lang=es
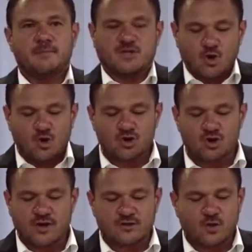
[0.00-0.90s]
Mis
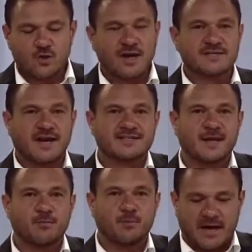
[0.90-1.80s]
conclusiones son las de las
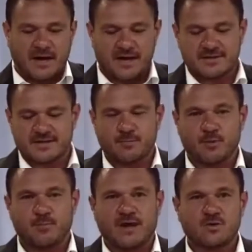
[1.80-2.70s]
zapopanas y
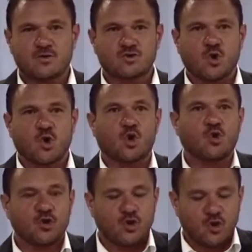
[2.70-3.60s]
zapopanos
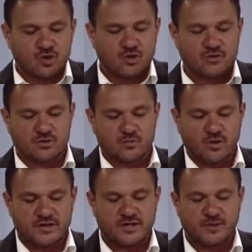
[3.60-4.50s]
orgullosos de su
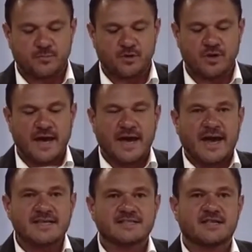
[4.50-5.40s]
municipio
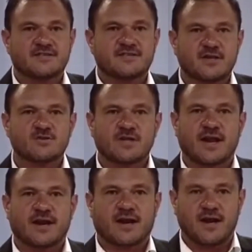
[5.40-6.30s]
e insatisfechos
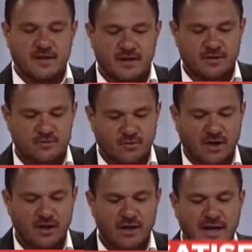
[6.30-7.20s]
de la realidad
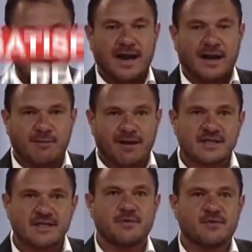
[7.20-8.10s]
actual. La
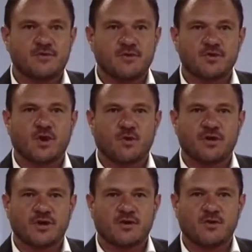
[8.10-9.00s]
base de mi visión de
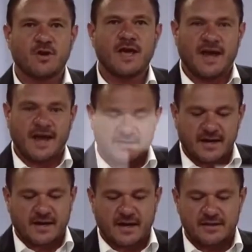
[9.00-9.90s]
gobierno es
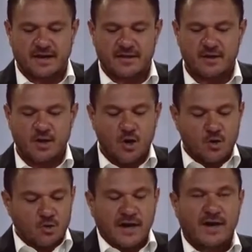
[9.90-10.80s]
la realidad,
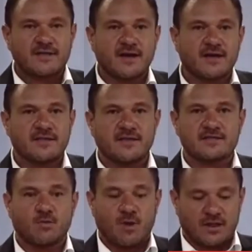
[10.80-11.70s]
una realidad de
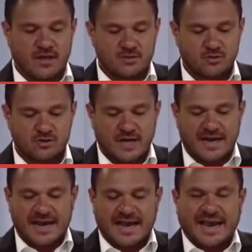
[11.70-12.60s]
desigualdad
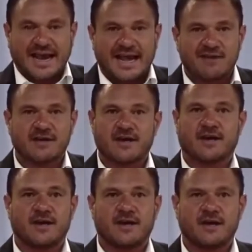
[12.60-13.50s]
social grave que
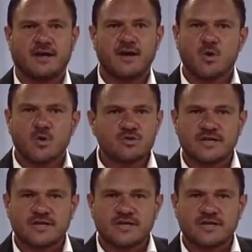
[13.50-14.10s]
genera un